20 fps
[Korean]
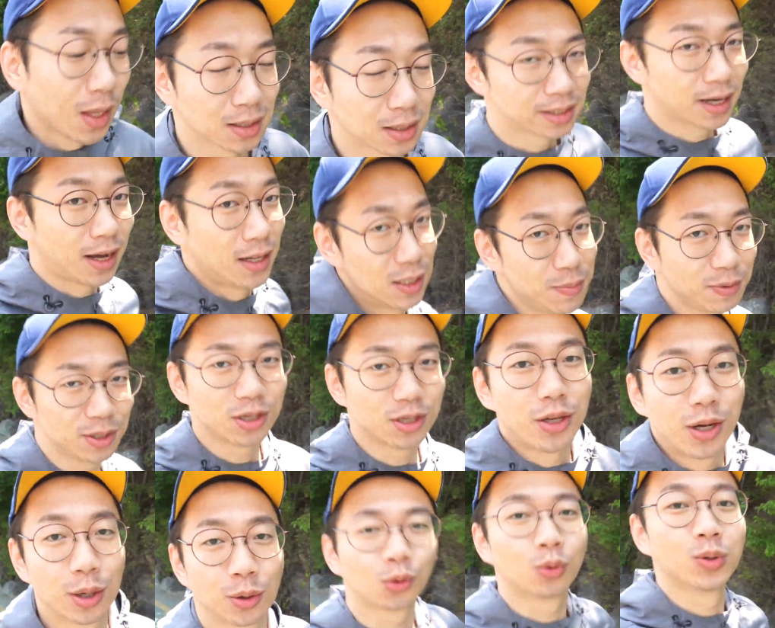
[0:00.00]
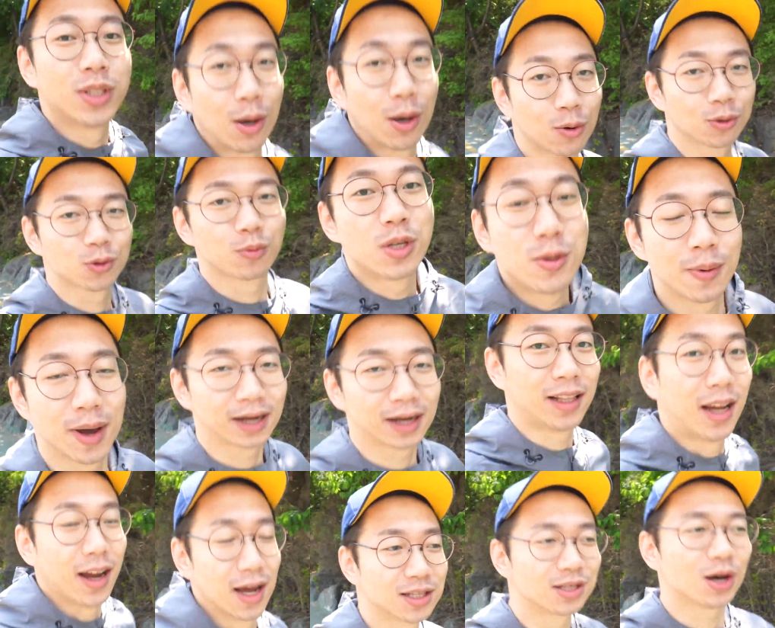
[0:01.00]
제가 12년 전에 교통사고로 좀 심하게
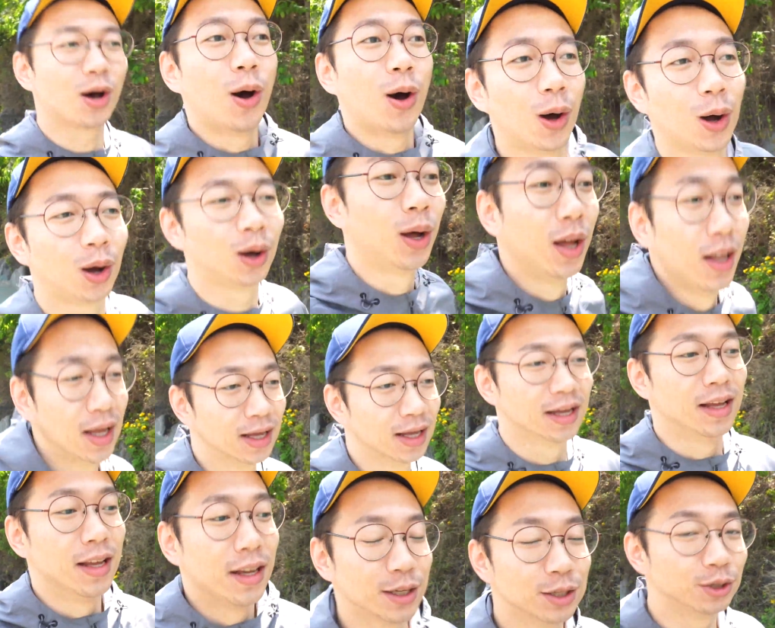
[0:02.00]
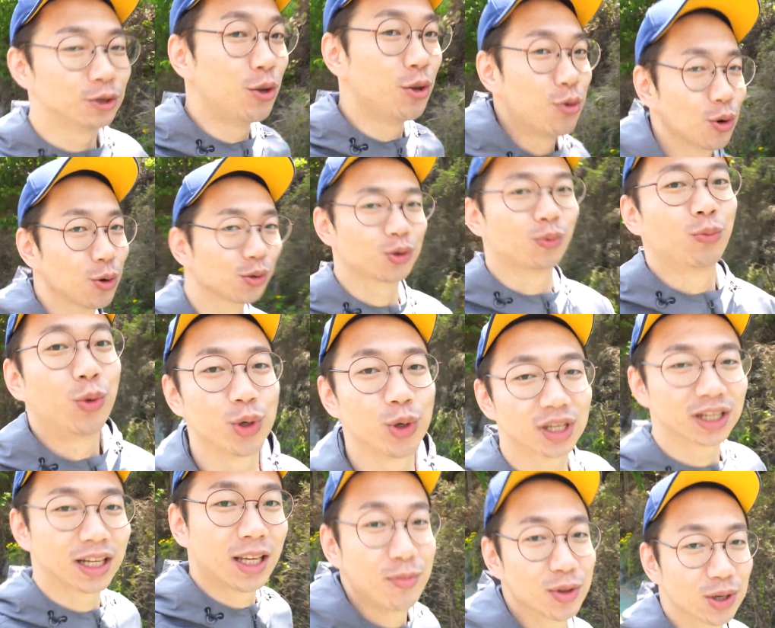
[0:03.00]
당해서 그 이후로 좀
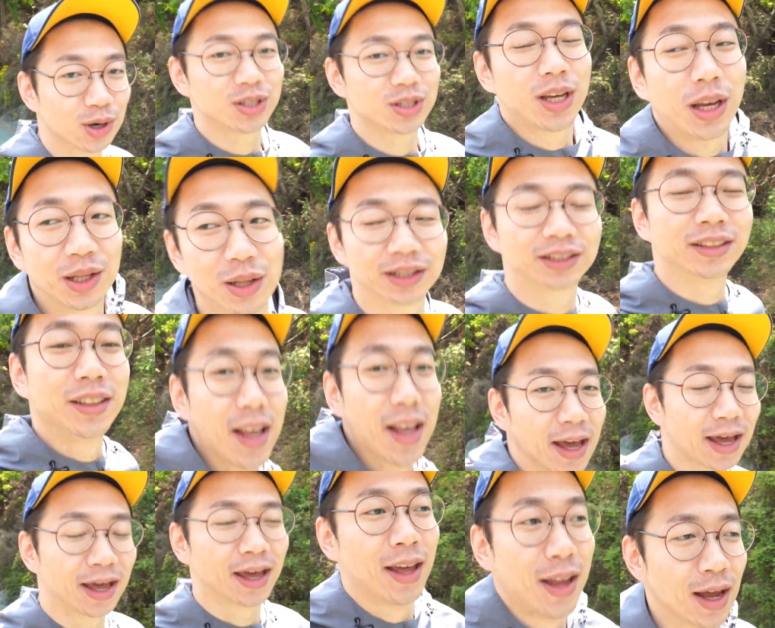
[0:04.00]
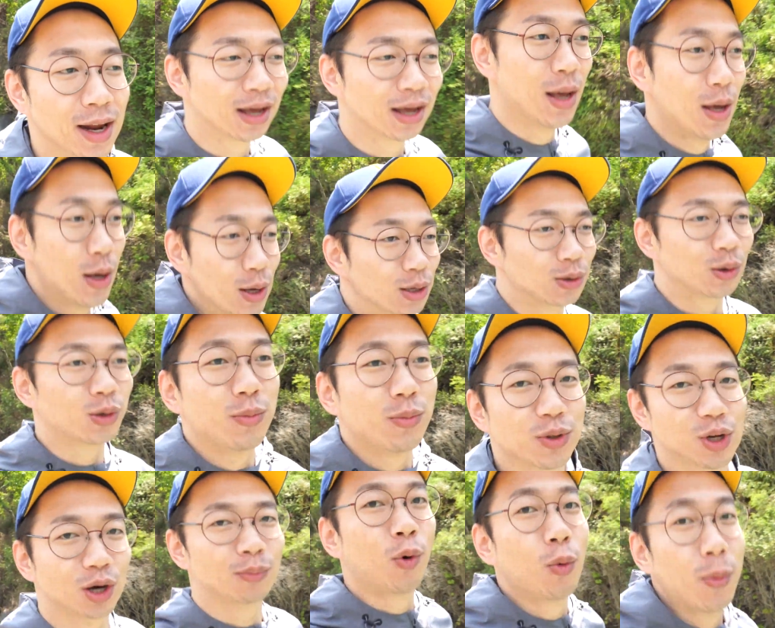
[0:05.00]
뛰기가 힘들어지게 됐는데 요즘
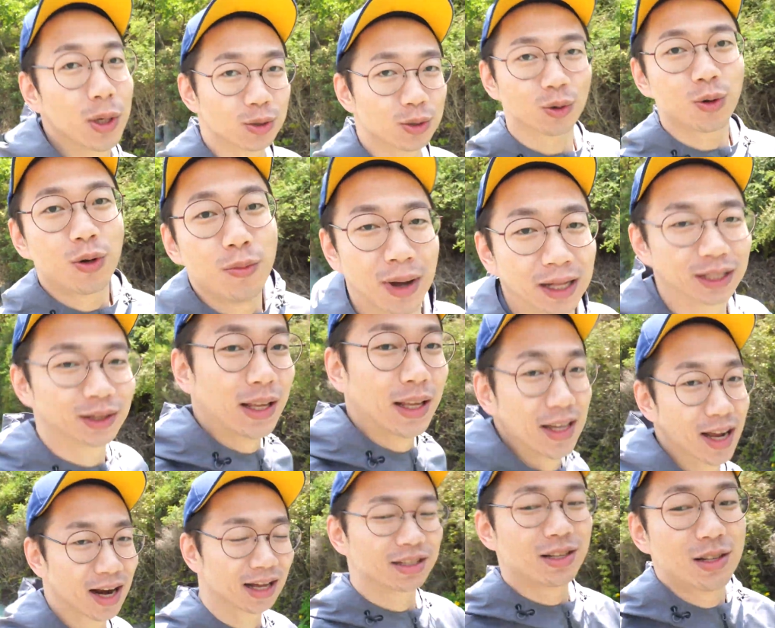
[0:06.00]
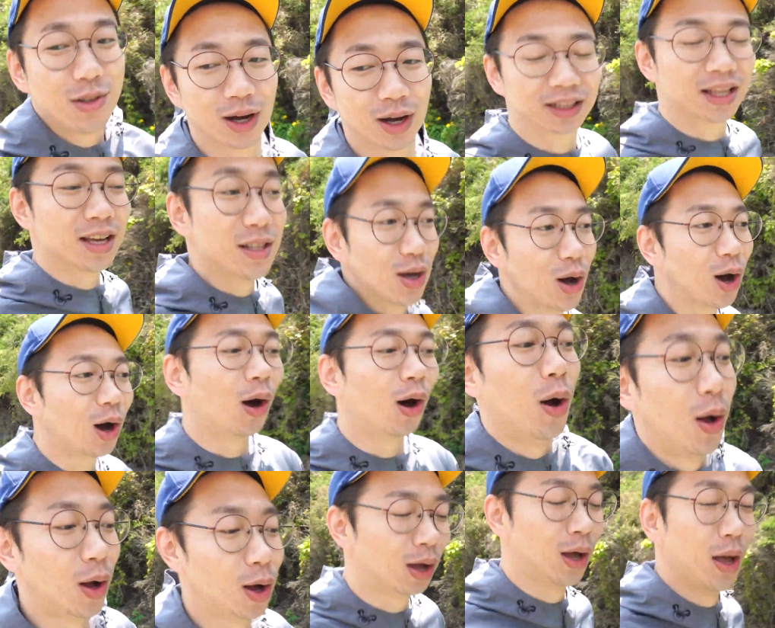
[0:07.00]
들어 몸이 조금 많이 괜찮아진 것
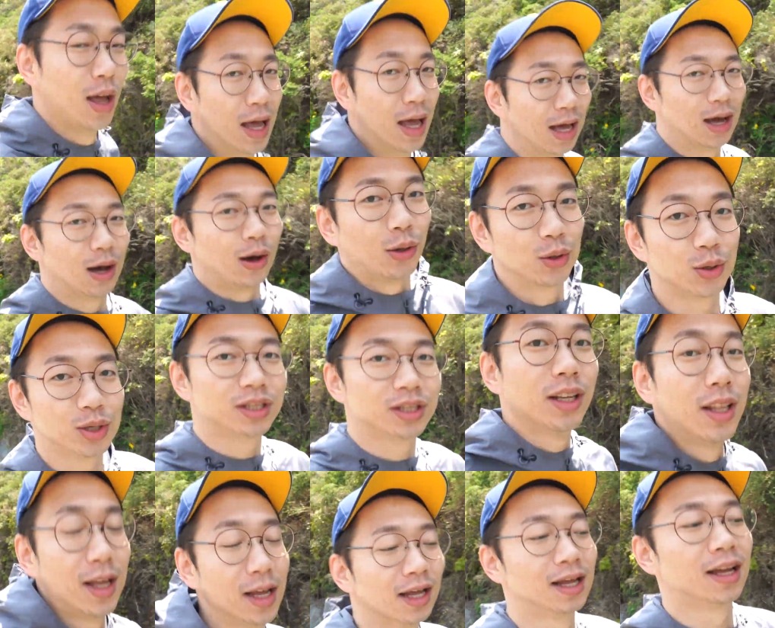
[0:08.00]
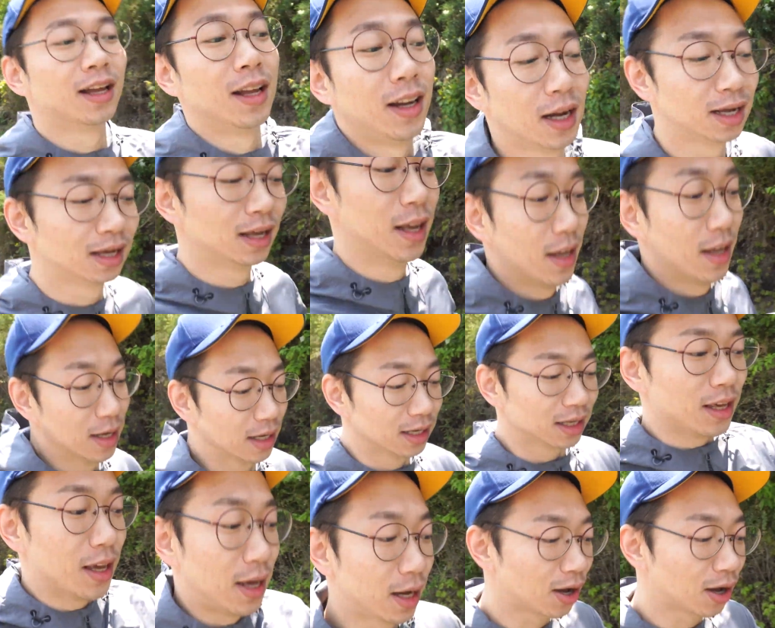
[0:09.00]
같아서 어, 뛰는
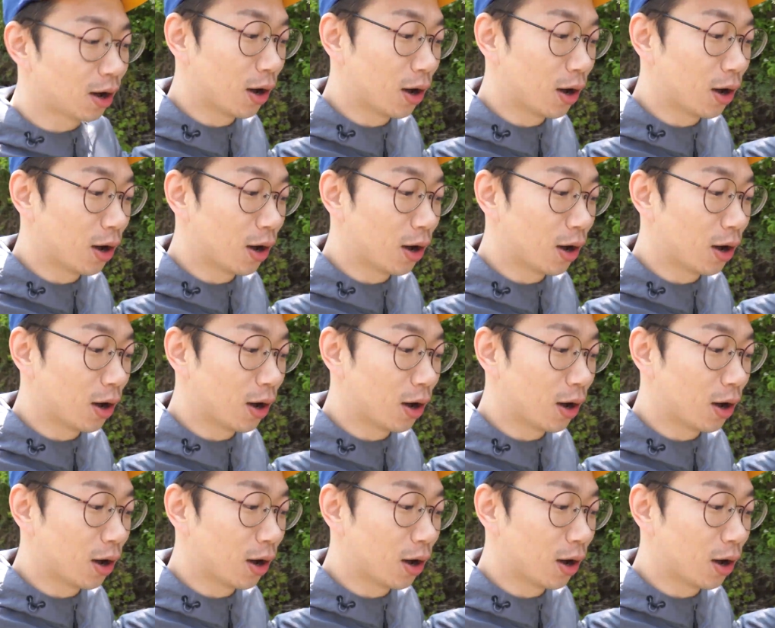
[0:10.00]
이